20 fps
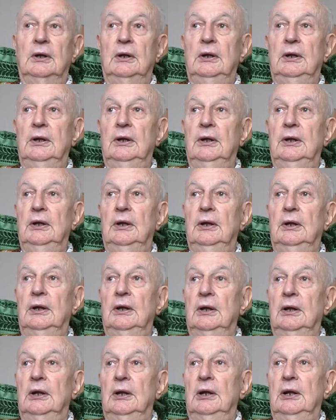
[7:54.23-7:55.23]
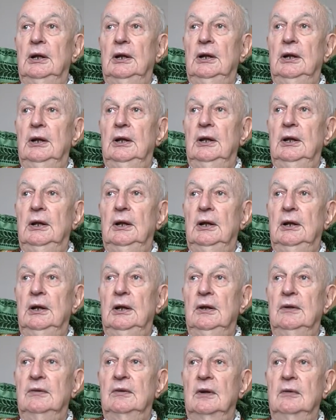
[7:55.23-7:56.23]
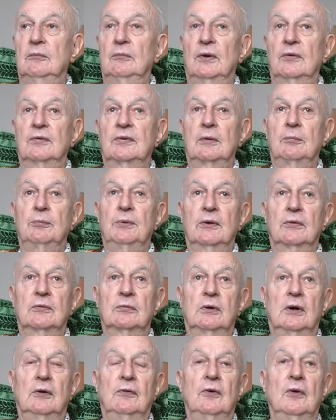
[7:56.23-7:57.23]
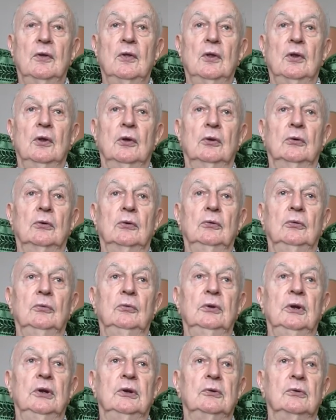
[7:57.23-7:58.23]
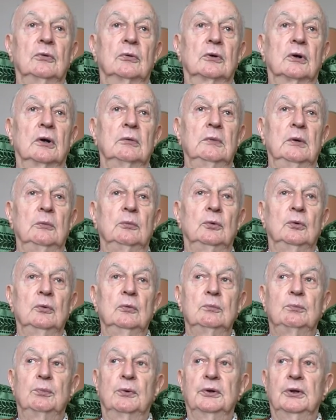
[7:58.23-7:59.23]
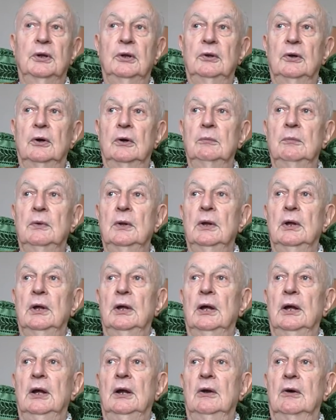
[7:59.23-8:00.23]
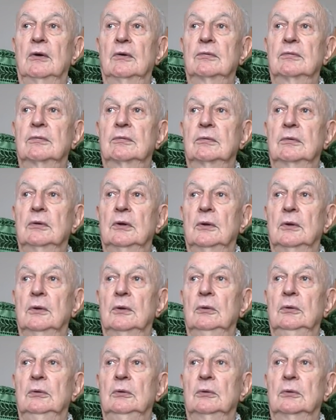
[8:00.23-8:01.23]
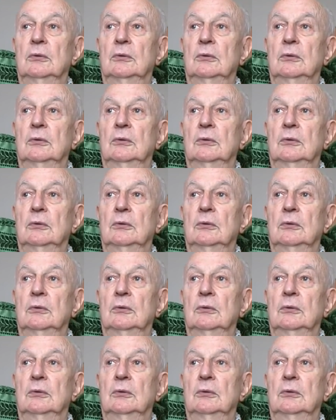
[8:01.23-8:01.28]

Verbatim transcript: les, Allemands s'aperçoivent que nous n'étions quand même qu'une poignée d'hommes et lancent une